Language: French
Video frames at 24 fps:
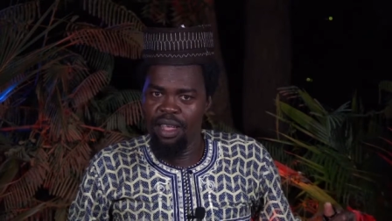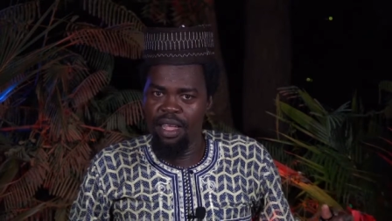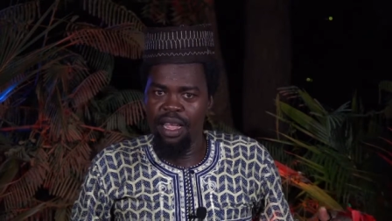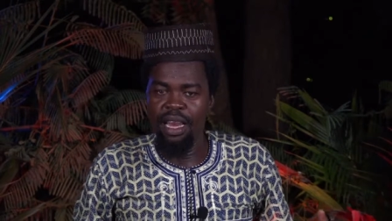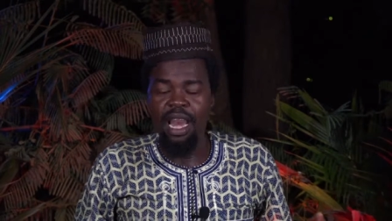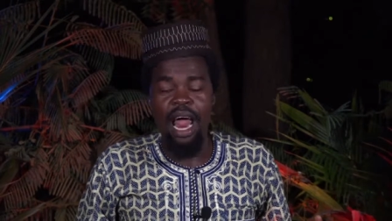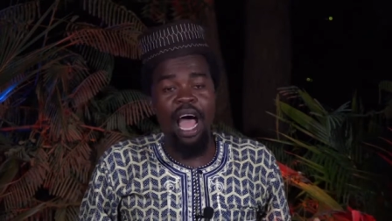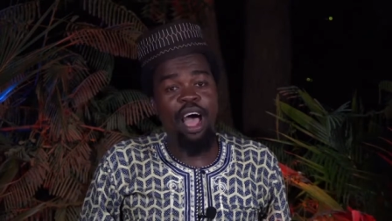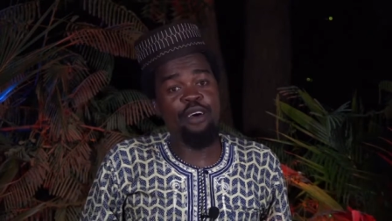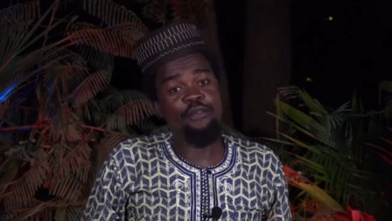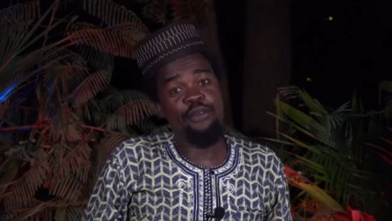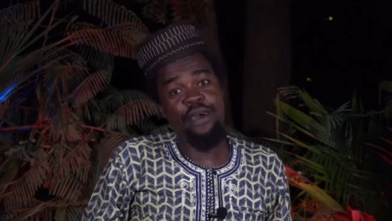
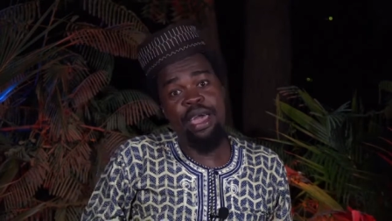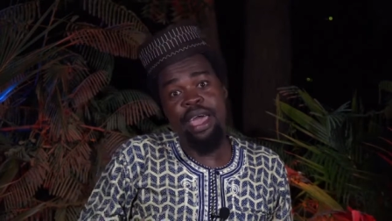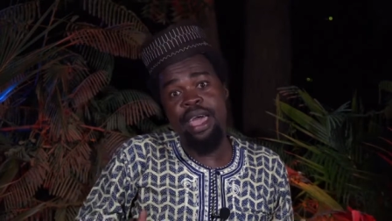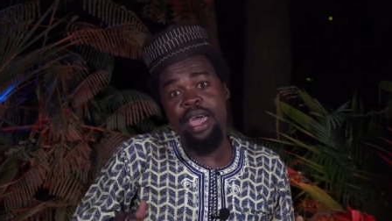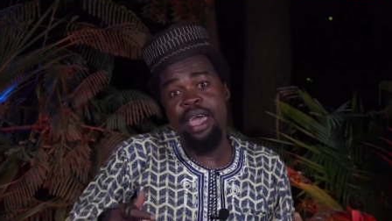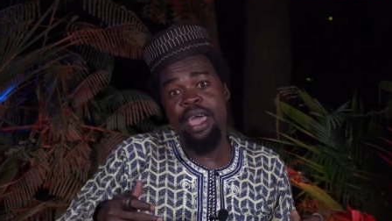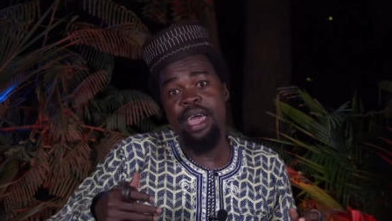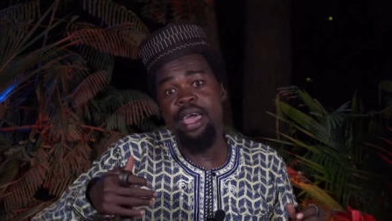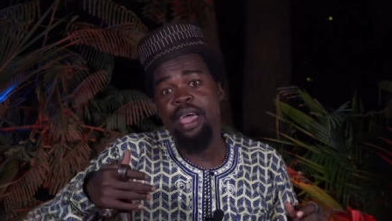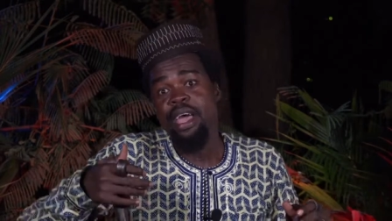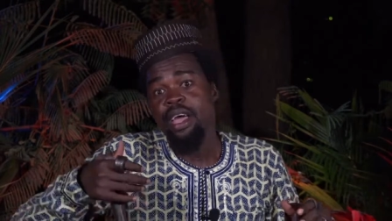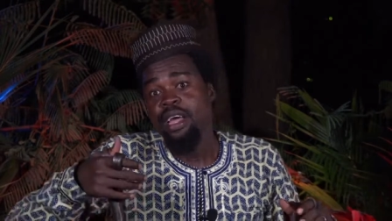Il
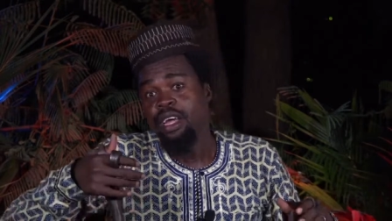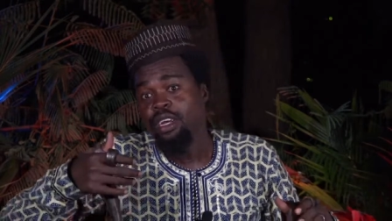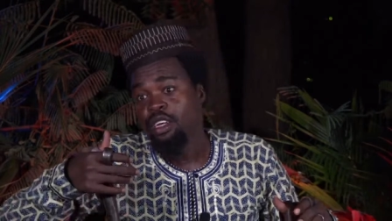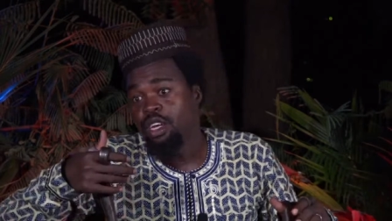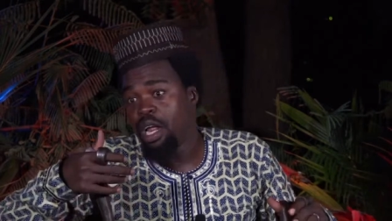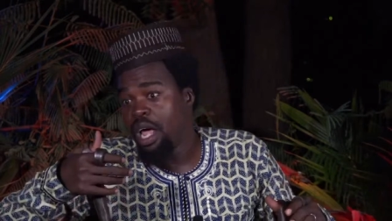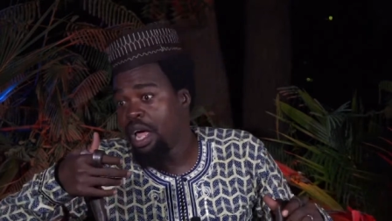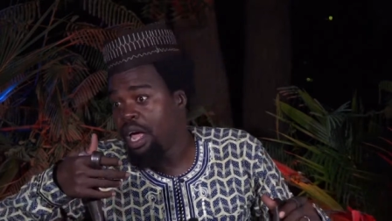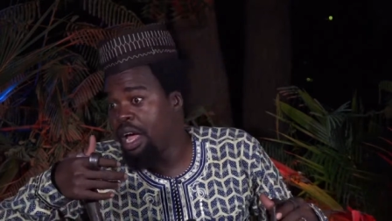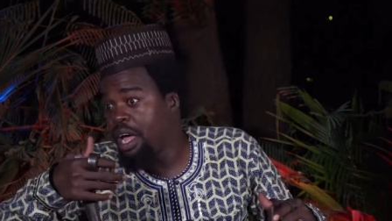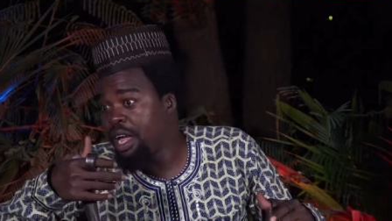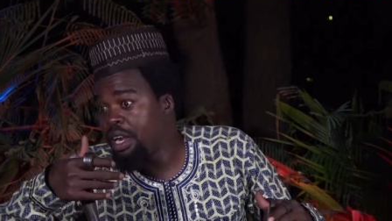avait
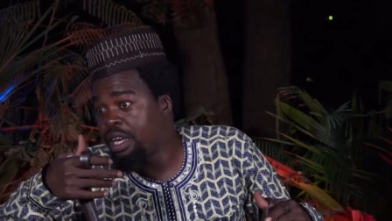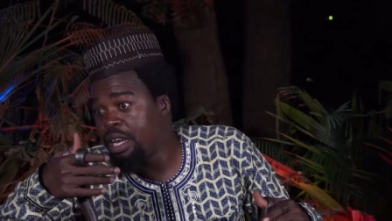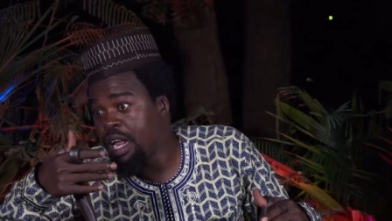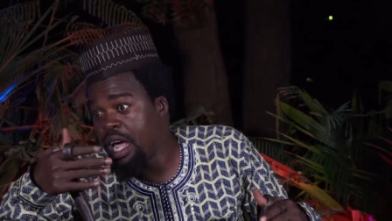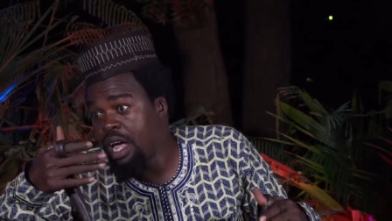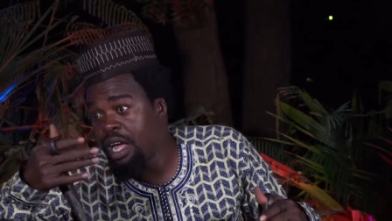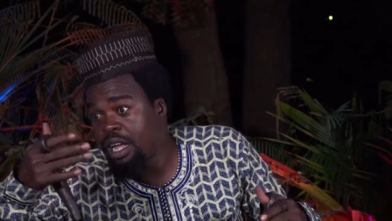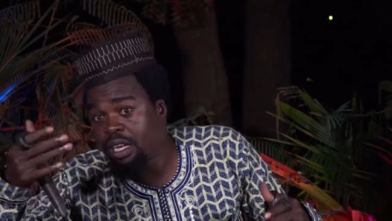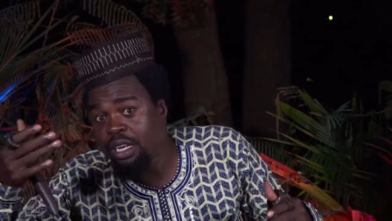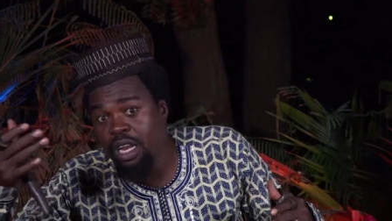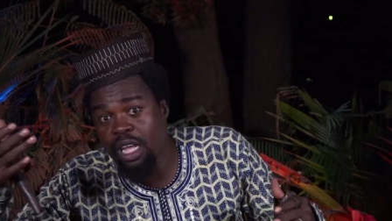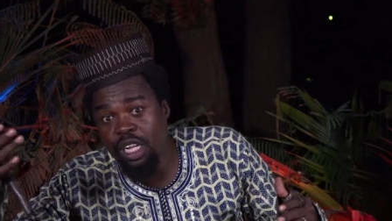des,
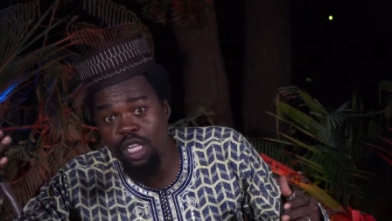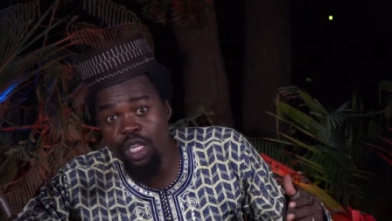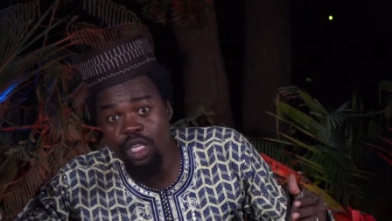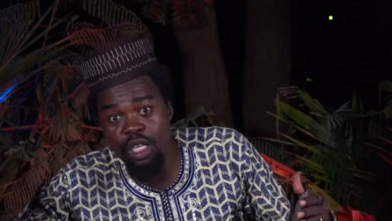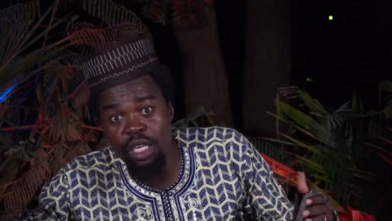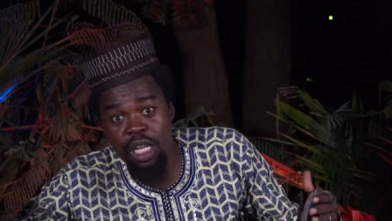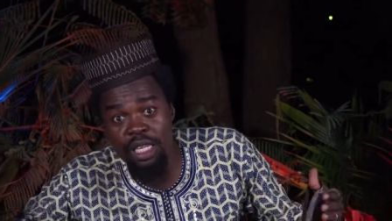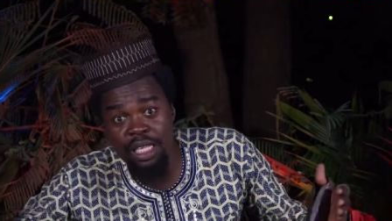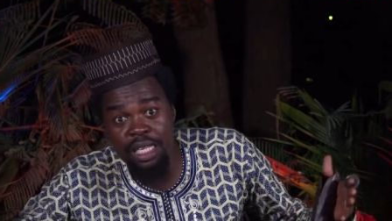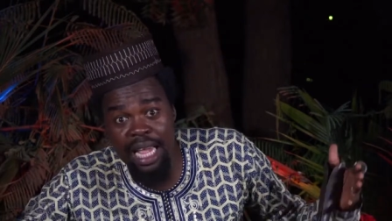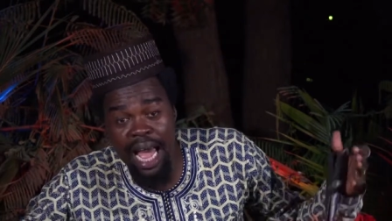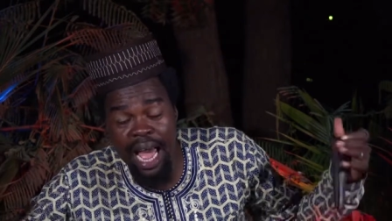
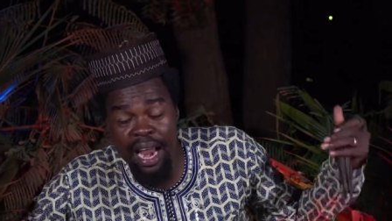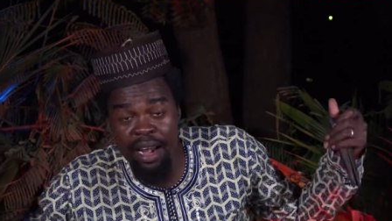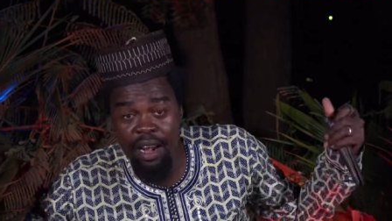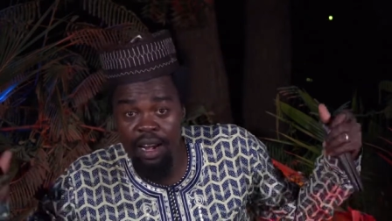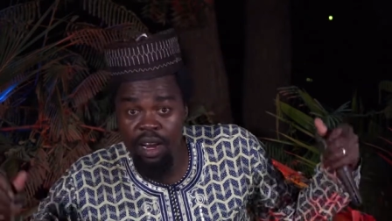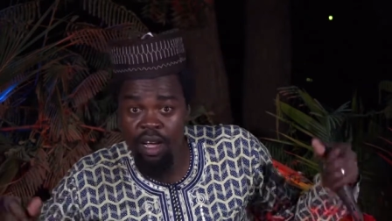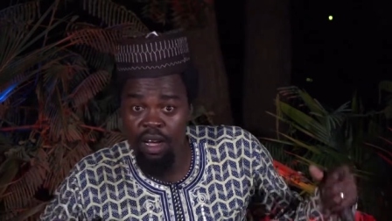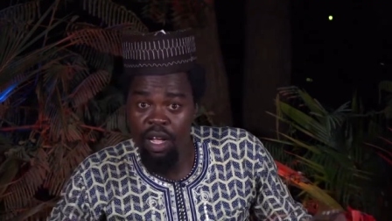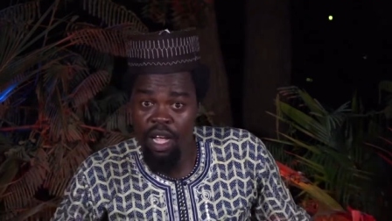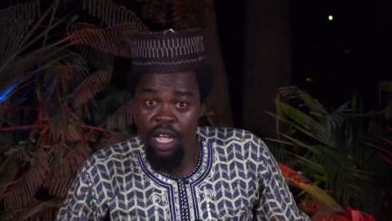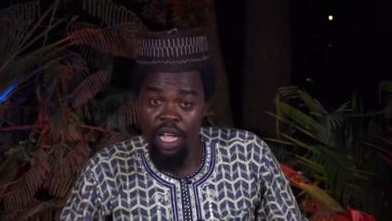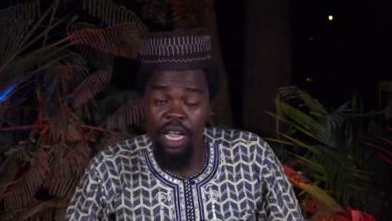des,
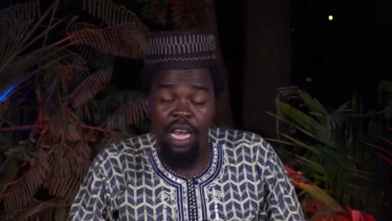ânes,